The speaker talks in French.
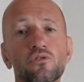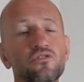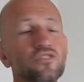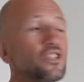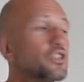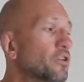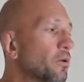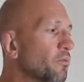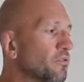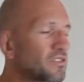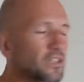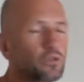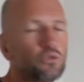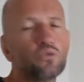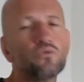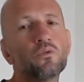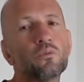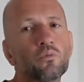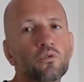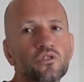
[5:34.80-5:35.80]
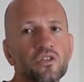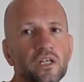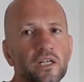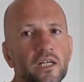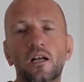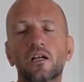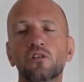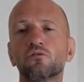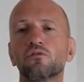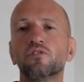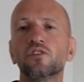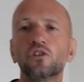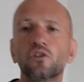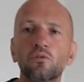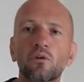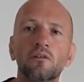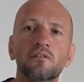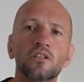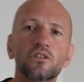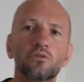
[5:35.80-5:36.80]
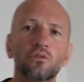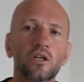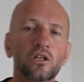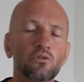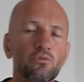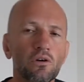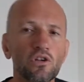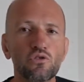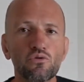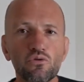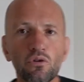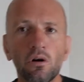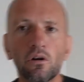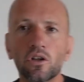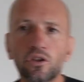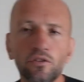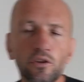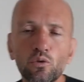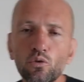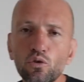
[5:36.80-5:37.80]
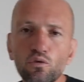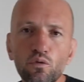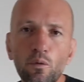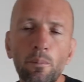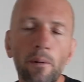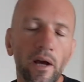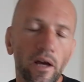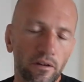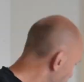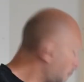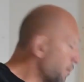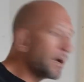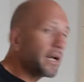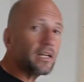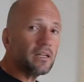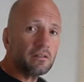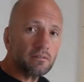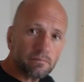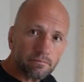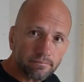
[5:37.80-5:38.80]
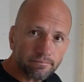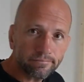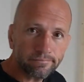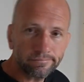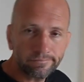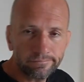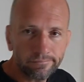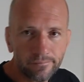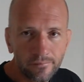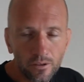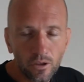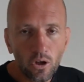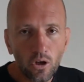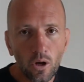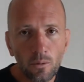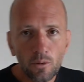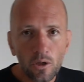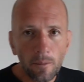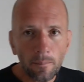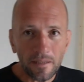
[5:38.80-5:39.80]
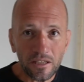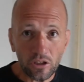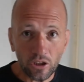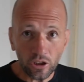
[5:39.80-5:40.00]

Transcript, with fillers: que si je commence à tout vous montrer, la vidéo va durer 3 jours. Je vais tous vous perdre. Bon, bah, allez, au bout patache.